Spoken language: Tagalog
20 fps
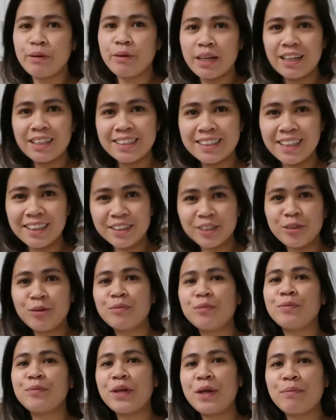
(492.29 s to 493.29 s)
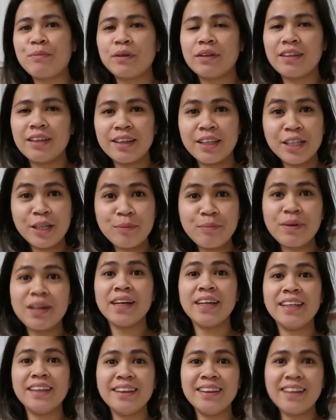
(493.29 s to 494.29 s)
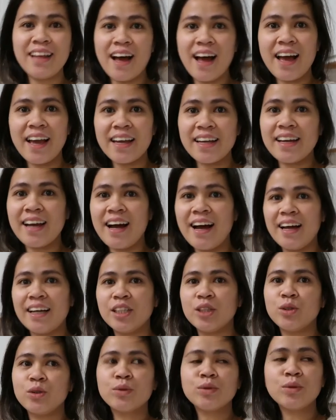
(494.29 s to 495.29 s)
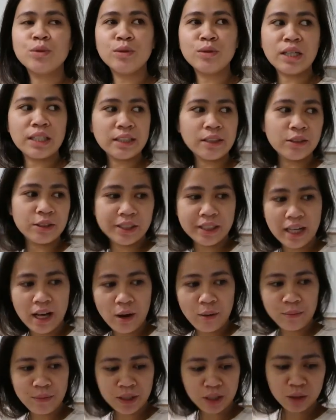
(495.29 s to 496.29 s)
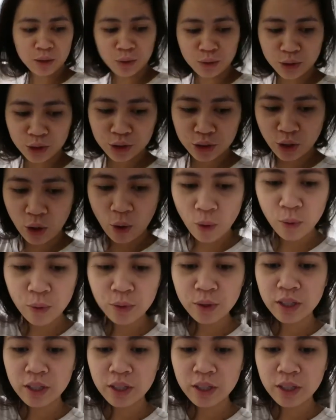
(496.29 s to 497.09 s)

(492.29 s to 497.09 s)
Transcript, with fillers: Para sakto mamaya pagdating ng mga inday ay tutulungan daw nila ako magluto.